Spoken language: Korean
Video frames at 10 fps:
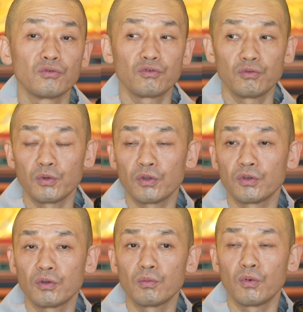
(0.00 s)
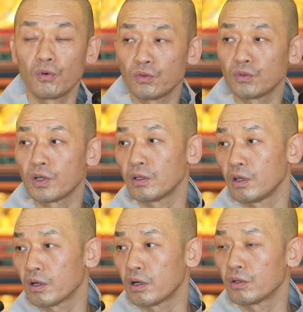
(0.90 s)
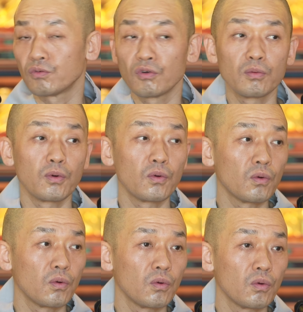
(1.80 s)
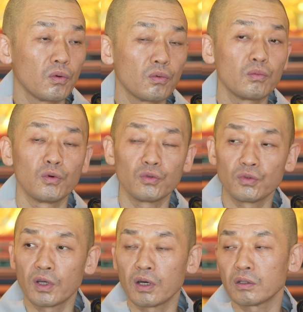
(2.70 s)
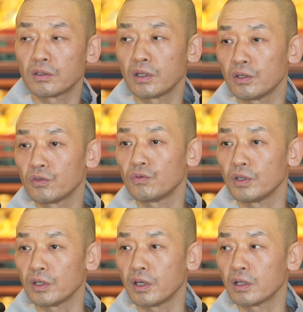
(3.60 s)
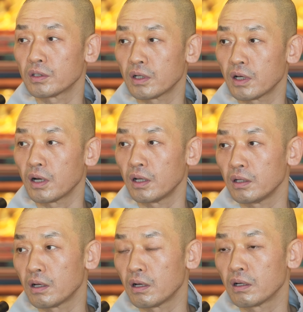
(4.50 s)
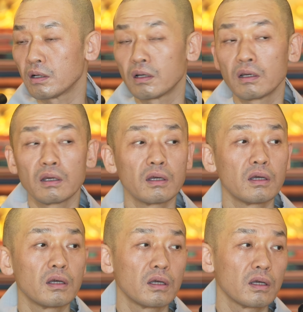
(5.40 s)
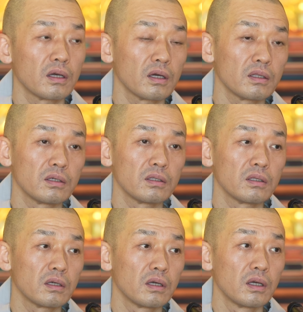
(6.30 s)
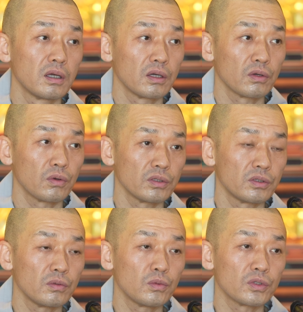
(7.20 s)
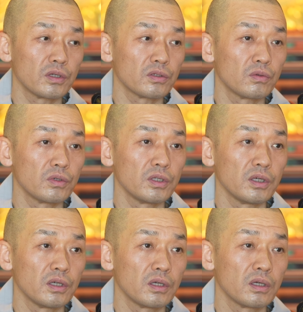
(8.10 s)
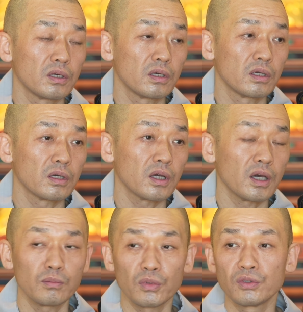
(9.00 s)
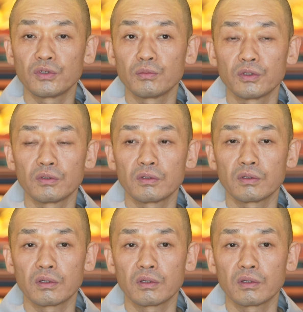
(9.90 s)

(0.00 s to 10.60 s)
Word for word: 주변을 모두 다 내가 둘러보고 모두 다 챙길 수 있게 살아가리라 하는 관세음보살의 소원이 한 번쯤은